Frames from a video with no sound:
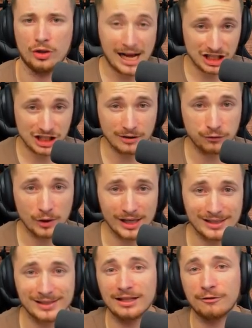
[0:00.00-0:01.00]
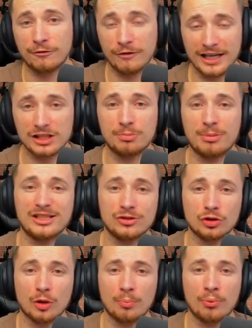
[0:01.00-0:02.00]
À chaque fois, cette faille
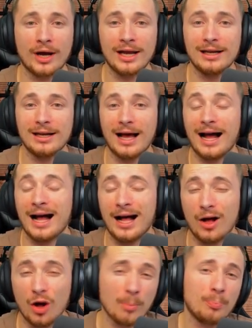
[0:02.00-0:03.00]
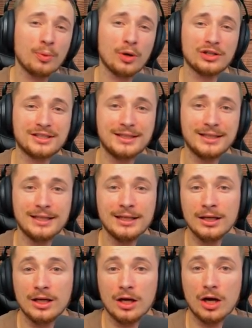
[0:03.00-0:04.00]
spatio-temporelle a emporté
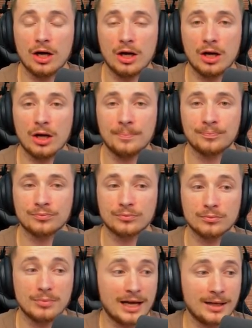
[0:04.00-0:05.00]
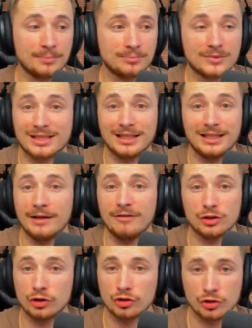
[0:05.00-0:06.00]
euh, ben, ce qu'il y
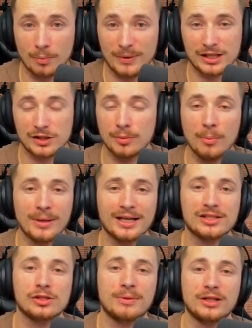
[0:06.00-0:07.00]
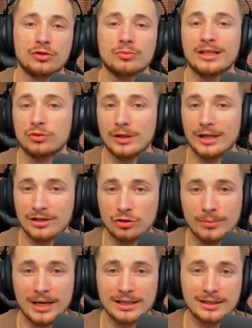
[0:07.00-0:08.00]
avait sur son emplacement, par exemple la tomato, la
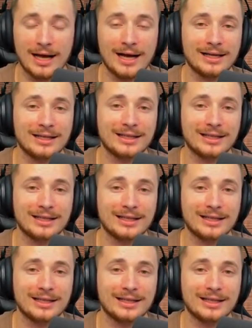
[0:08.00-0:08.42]
tomate, à